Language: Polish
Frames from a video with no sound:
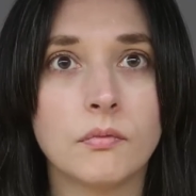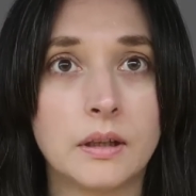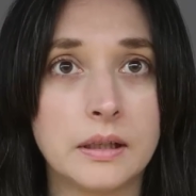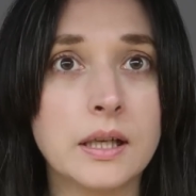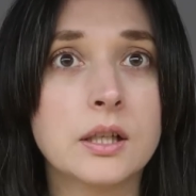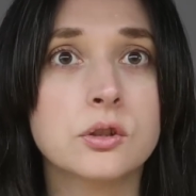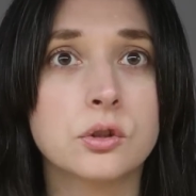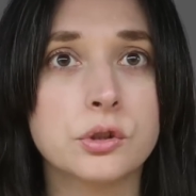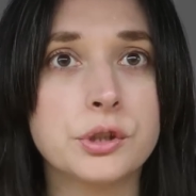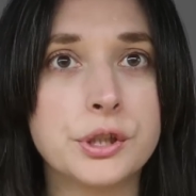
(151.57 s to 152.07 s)

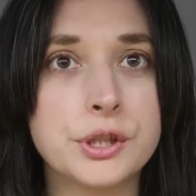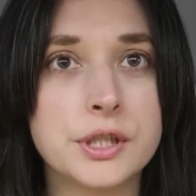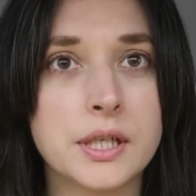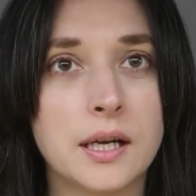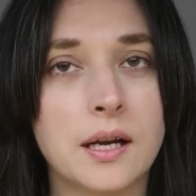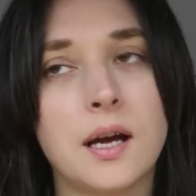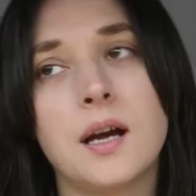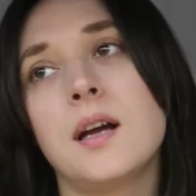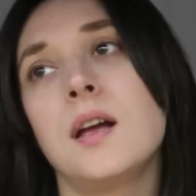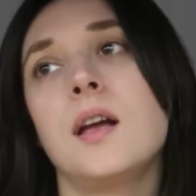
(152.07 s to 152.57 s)
jak to
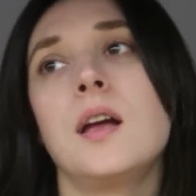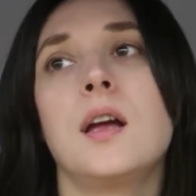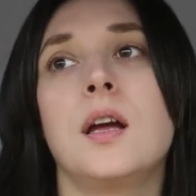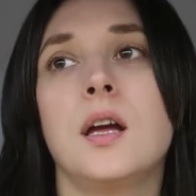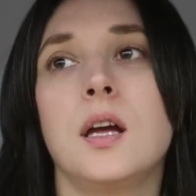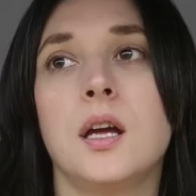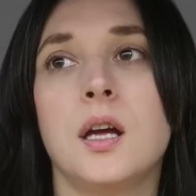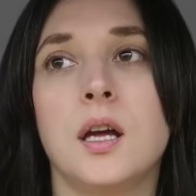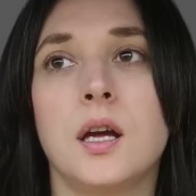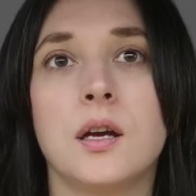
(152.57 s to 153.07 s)
niedziela,
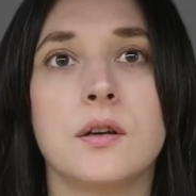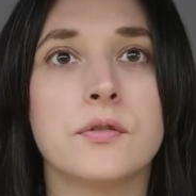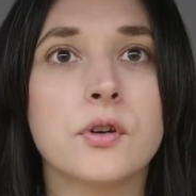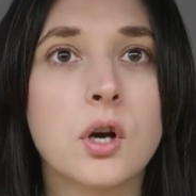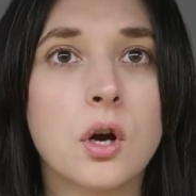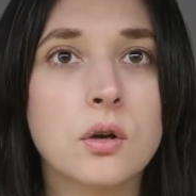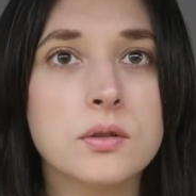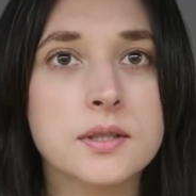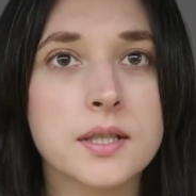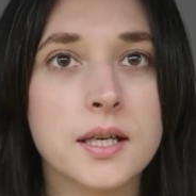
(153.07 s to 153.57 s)

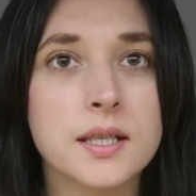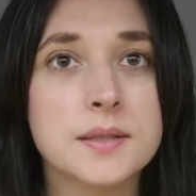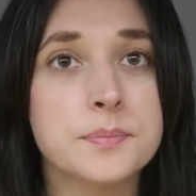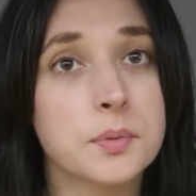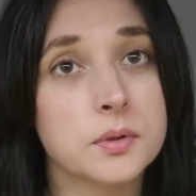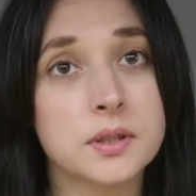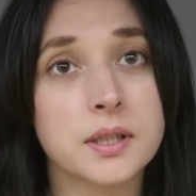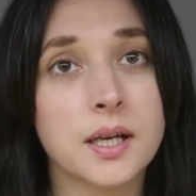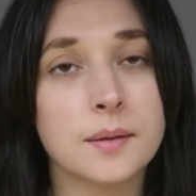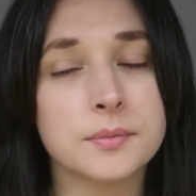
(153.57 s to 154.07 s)
Wychodzę,
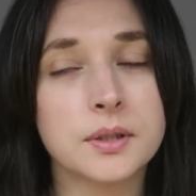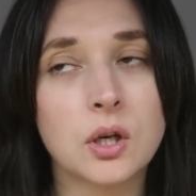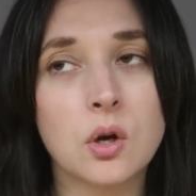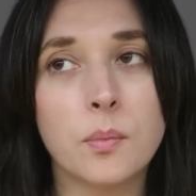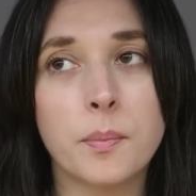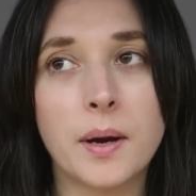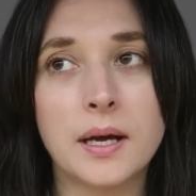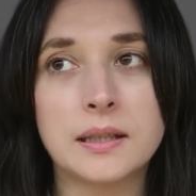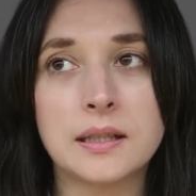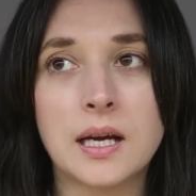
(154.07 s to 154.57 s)
spotykam tego
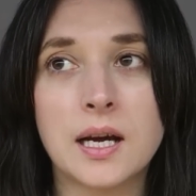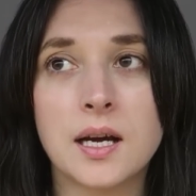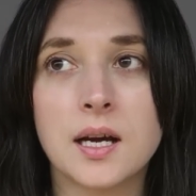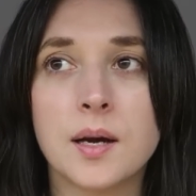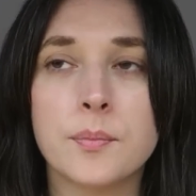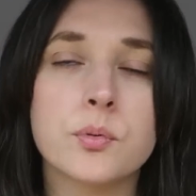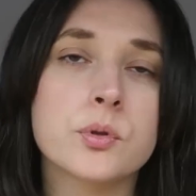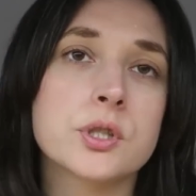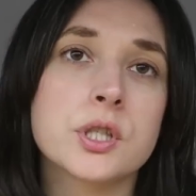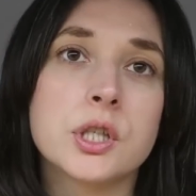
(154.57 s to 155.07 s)
pana,
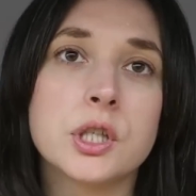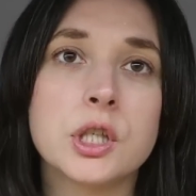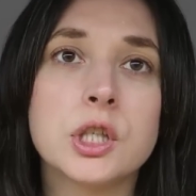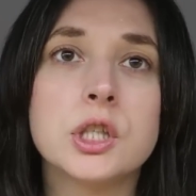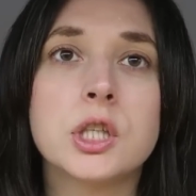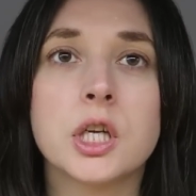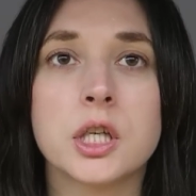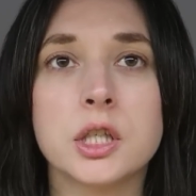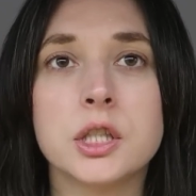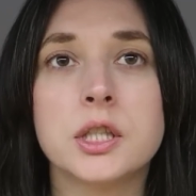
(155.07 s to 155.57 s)
a później
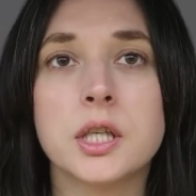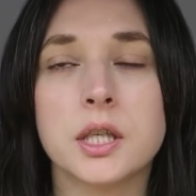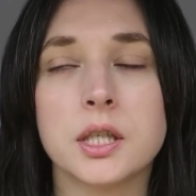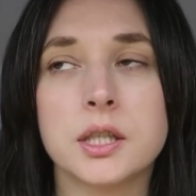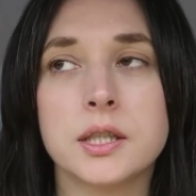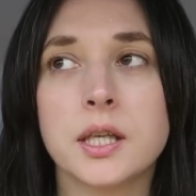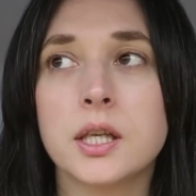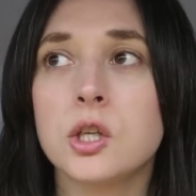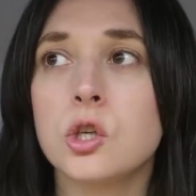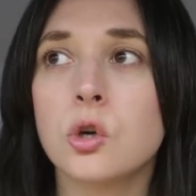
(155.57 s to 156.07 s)
idę, idę,
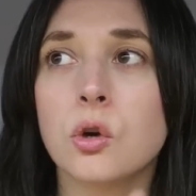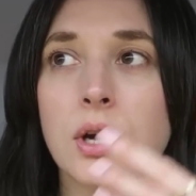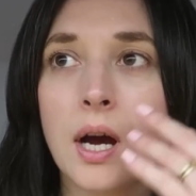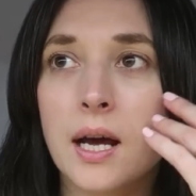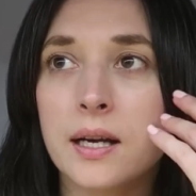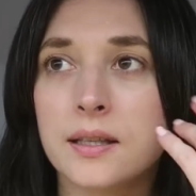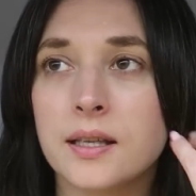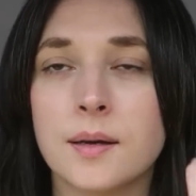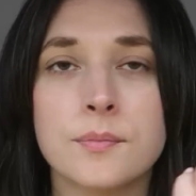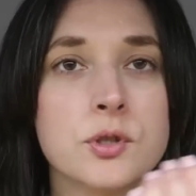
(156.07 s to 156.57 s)
idę i
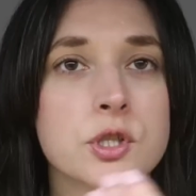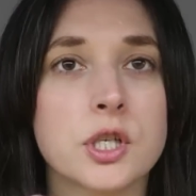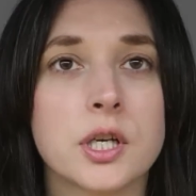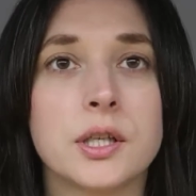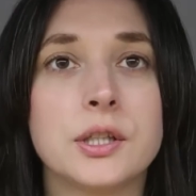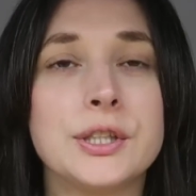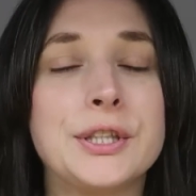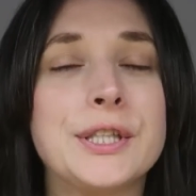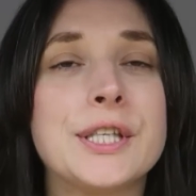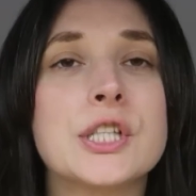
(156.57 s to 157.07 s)
ogarniam, że
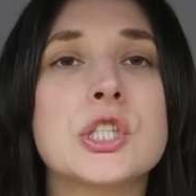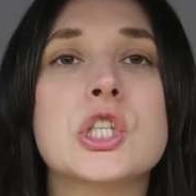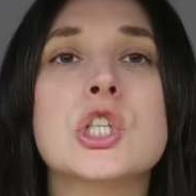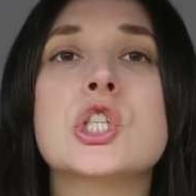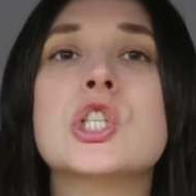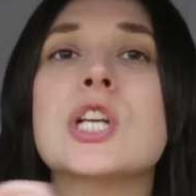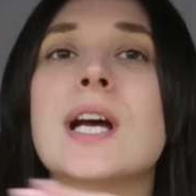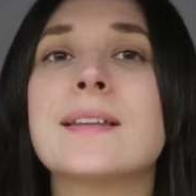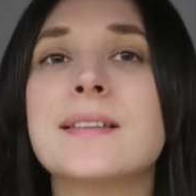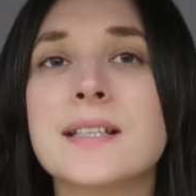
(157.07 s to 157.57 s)
nie jedzie
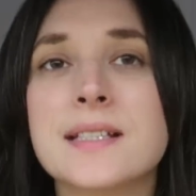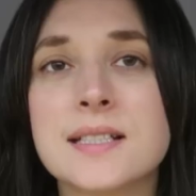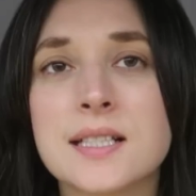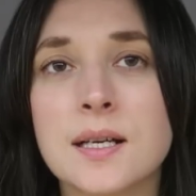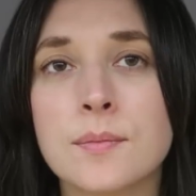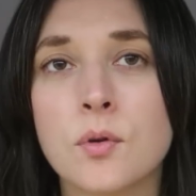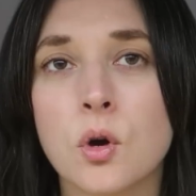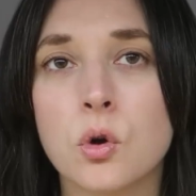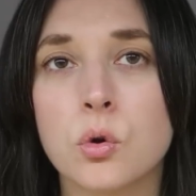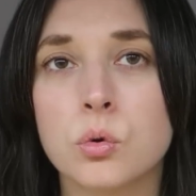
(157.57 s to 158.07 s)
żaden
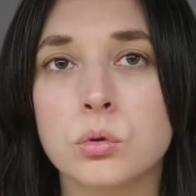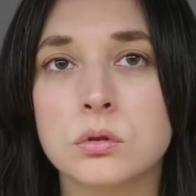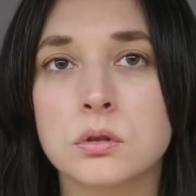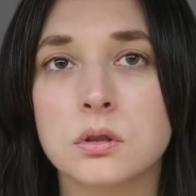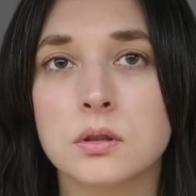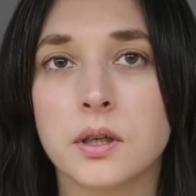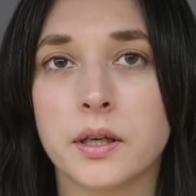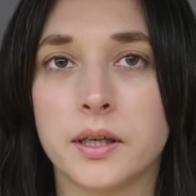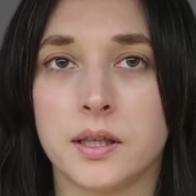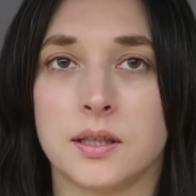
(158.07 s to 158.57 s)
samochód,
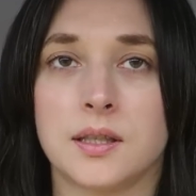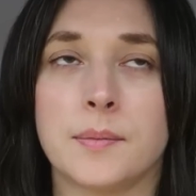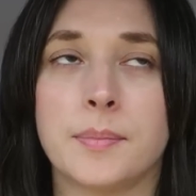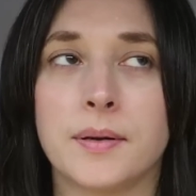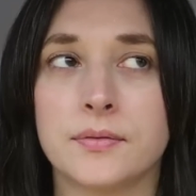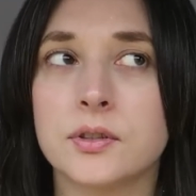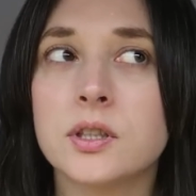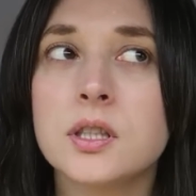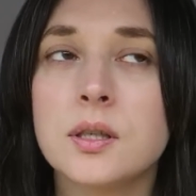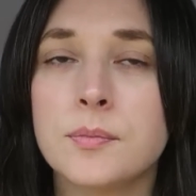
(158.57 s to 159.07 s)
a ja
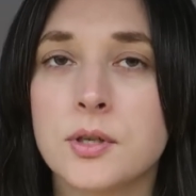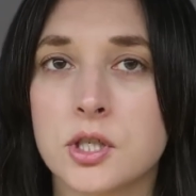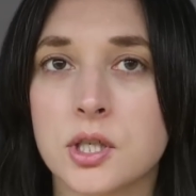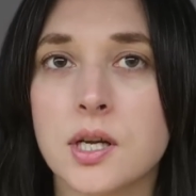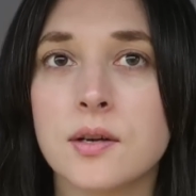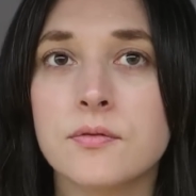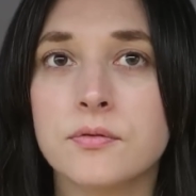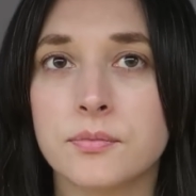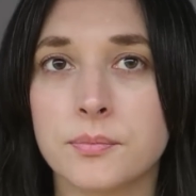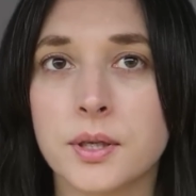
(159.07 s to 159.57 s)
naprawdę nie
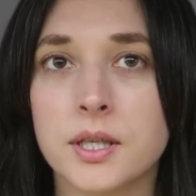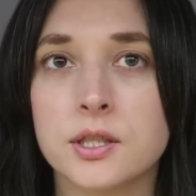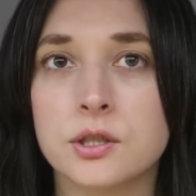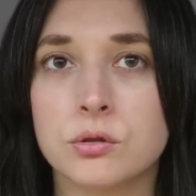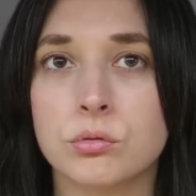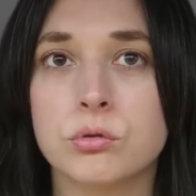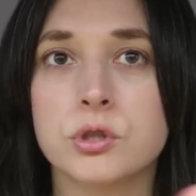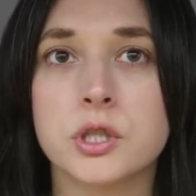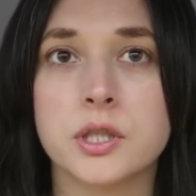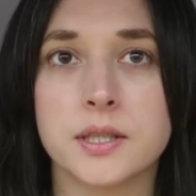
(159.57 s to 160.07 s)
mieszkam w
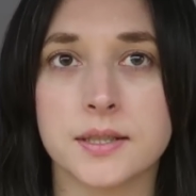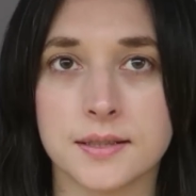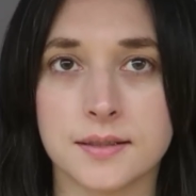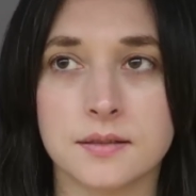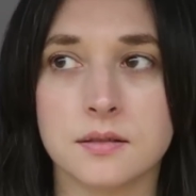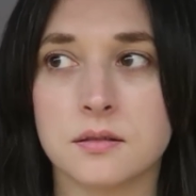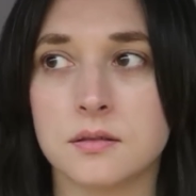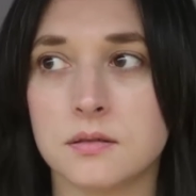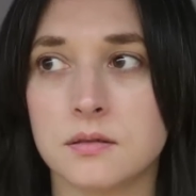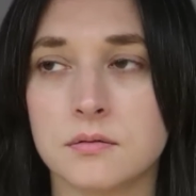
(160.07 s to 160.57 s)
miejscu, gdzie
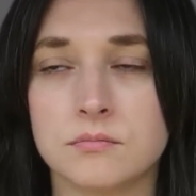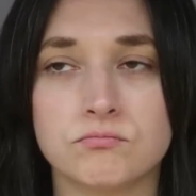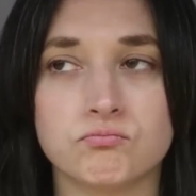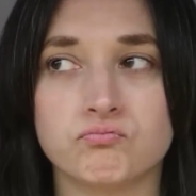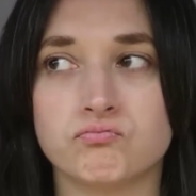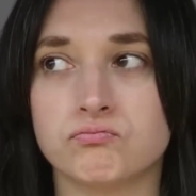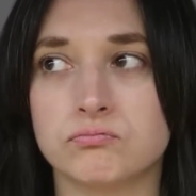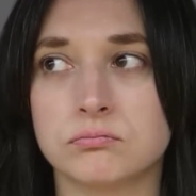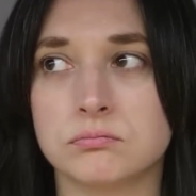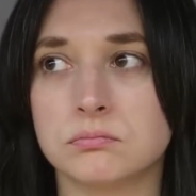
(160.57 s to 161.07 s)
jest,
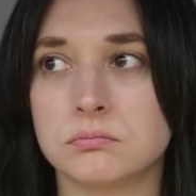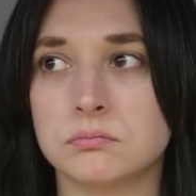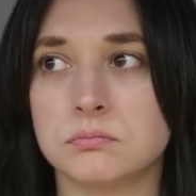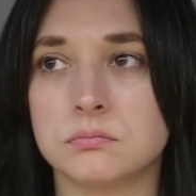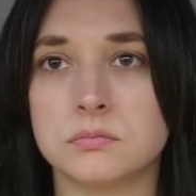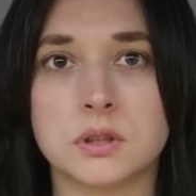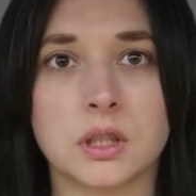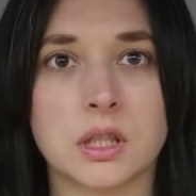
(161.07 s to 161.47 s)
um,